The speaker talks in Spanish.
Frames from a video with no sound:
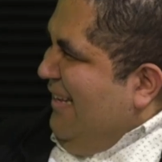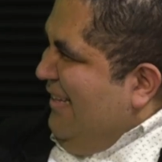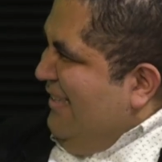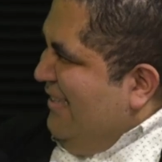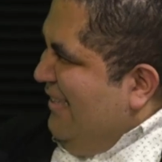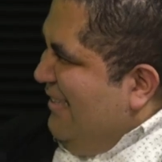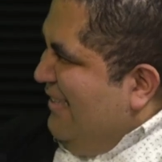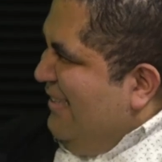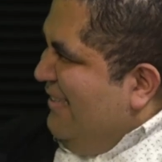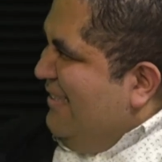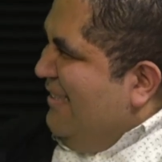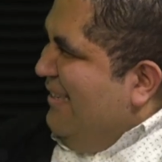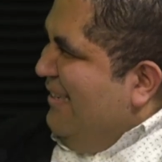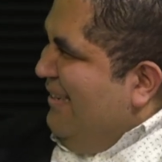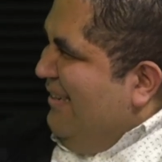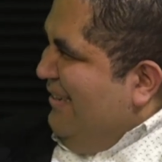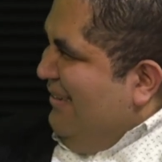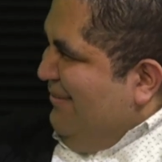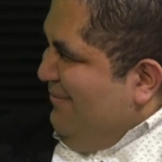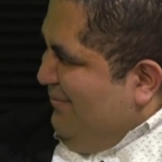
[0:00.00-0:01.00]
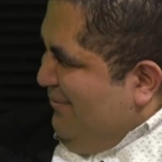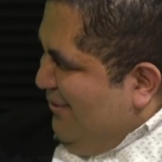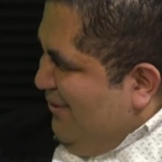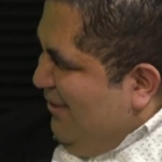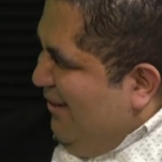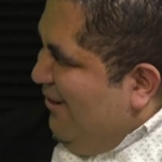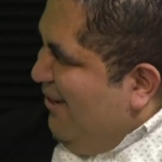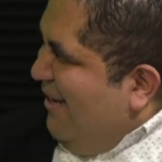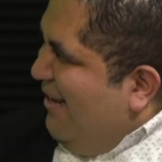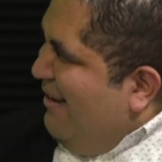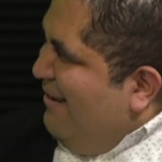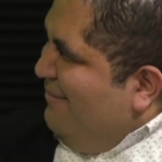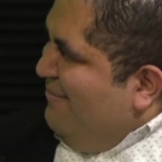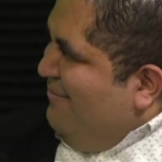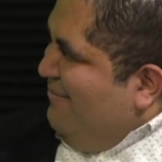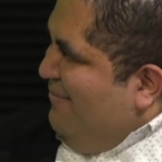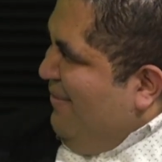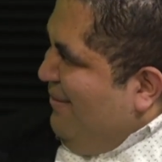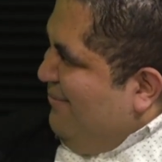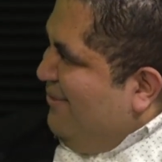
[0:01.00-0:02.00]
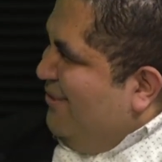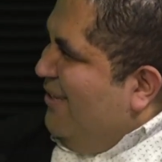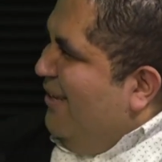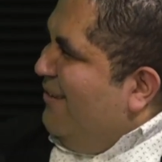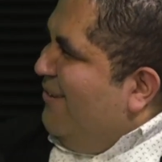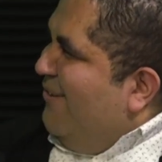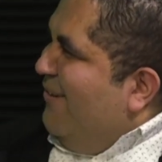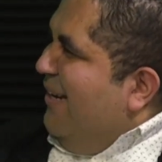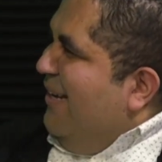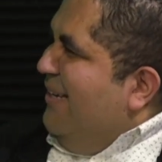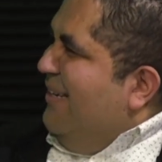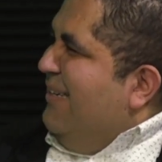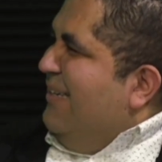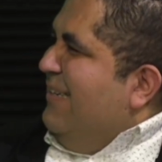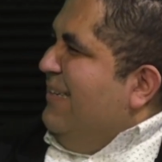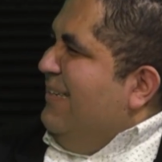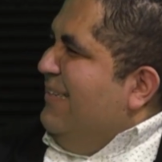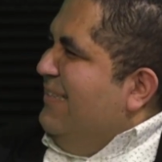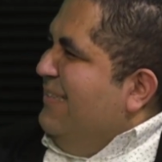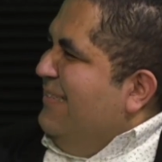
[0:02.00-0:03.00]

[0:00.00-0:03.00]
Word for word: tal sentiste? Pues ahora vamos a doblaje